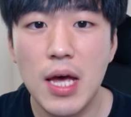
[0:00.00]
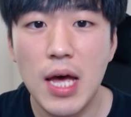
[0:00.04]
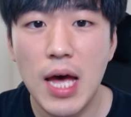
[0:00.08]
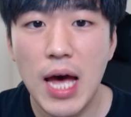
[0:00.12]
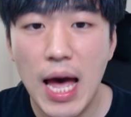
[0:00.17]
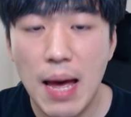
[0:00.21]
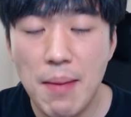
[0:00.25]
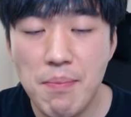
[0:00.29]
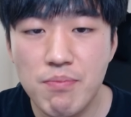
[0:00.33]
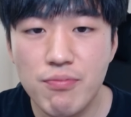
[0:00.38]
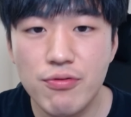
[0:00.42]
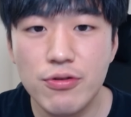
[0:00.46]

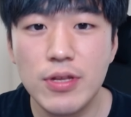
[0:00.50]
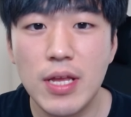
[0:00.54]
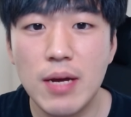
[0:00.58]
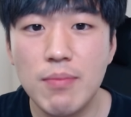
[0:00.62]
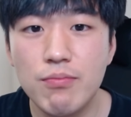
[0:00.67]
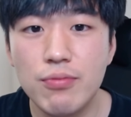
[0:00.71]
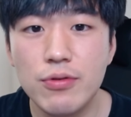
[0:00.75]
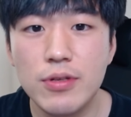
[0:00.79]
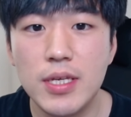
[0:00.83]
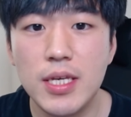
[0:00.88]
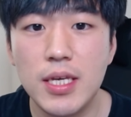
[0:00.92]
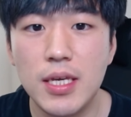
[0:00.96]
한 분한 한
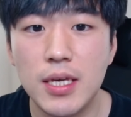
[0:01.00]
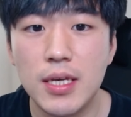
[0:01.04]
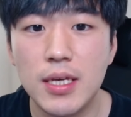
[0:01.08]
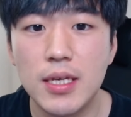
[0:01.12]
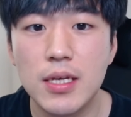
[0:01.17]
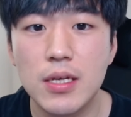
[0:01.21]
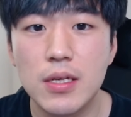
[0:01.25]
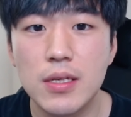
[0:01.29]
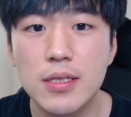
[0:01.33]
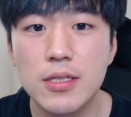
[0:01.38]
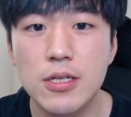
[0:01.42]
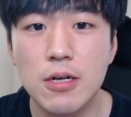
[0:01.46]
분이
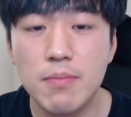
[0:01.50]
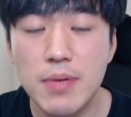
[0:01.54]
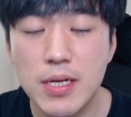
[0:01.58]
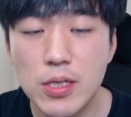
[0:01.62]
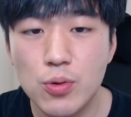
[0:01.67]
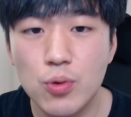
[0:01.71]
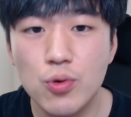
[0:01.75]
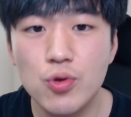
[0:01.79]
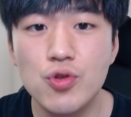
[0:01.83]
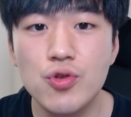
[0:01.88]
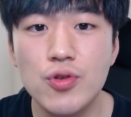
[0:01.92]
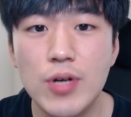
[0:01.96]
정말
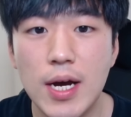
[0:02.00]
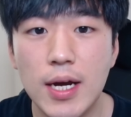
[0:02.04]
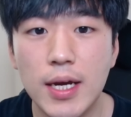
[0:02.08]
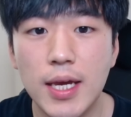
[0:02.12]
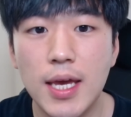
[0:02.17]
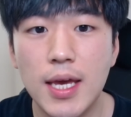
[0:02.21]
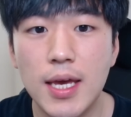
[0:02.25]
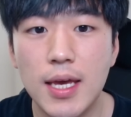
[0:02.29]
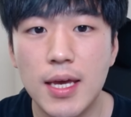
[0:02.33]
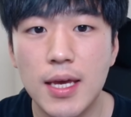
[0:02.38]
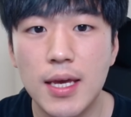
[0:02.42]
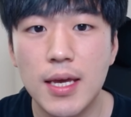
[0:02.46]

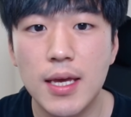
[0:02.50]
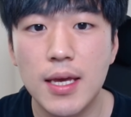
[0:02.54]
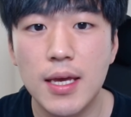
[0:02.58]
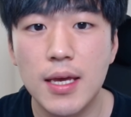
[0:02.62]
소중하게